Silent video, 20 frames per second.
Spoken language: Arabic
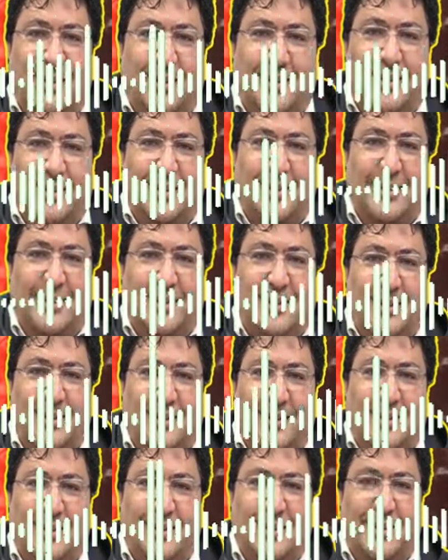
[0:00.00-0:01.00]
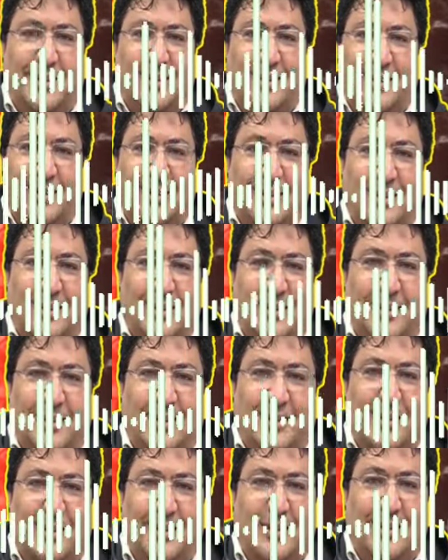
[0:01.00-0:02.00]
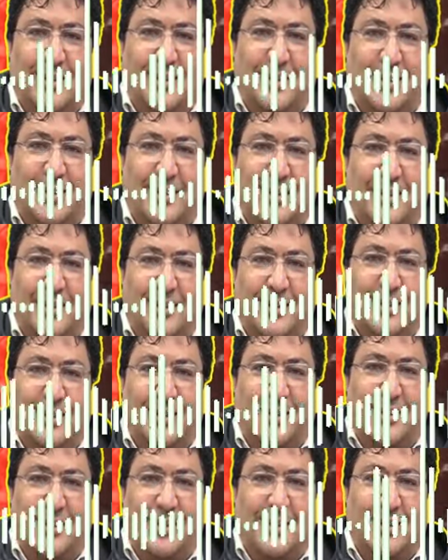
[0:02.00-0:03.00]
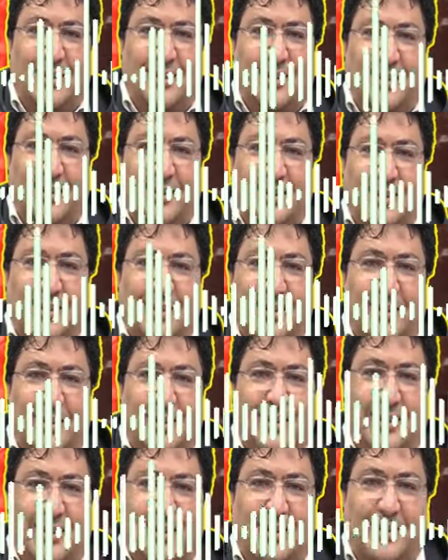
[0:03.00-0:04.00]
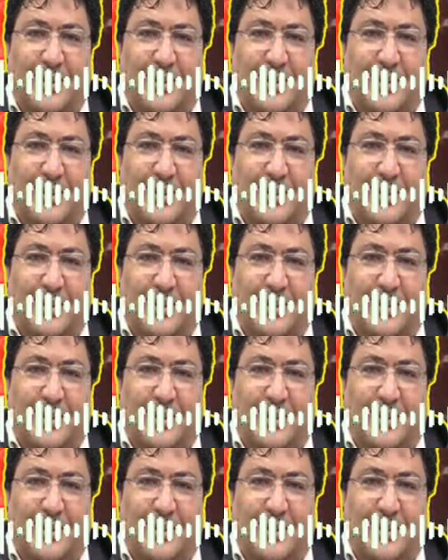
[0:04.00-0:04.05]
قال لنا كلكم معين الا من بورك